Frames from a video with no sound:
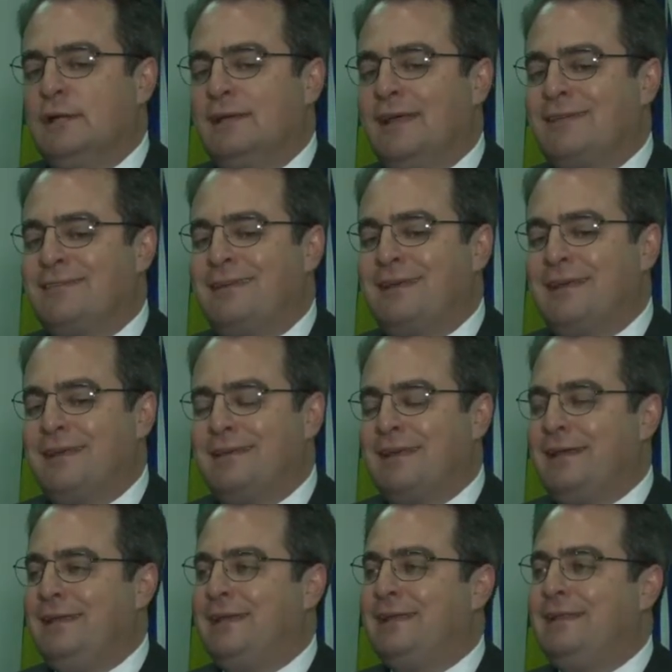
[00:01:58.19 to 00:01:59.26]
da
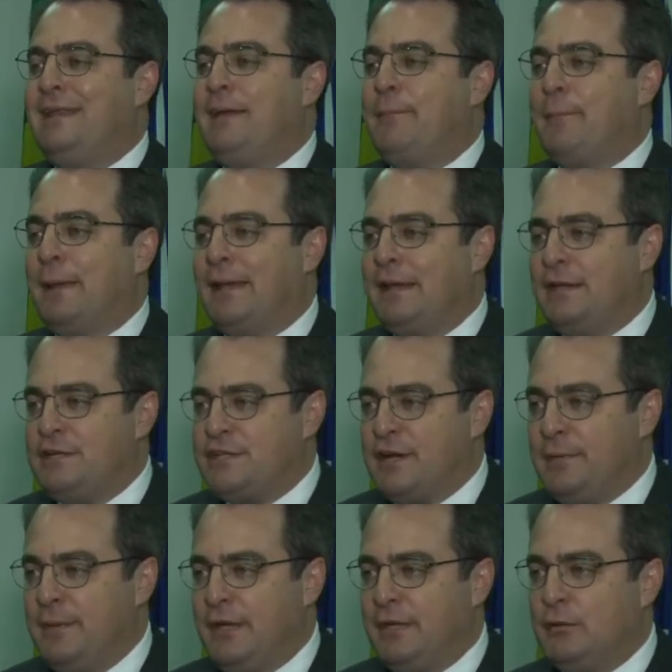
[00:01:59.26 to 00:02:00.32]
Secretaria de
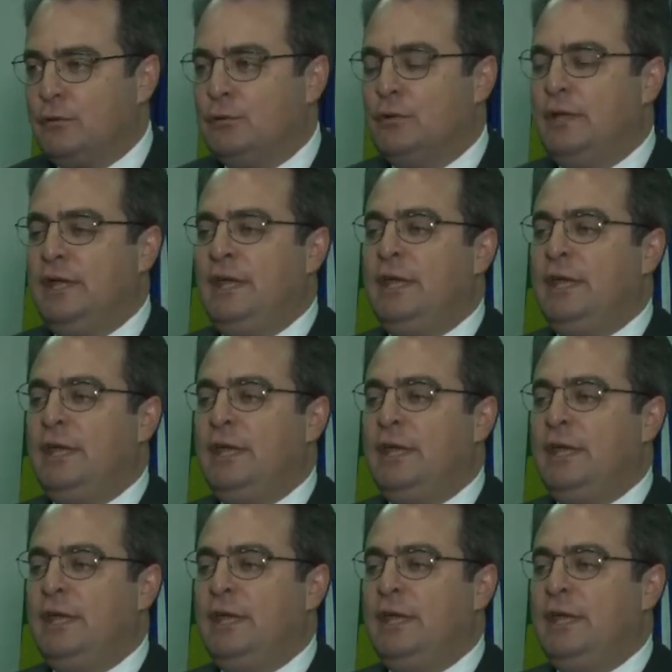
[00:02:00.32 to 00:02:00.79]
Planejamento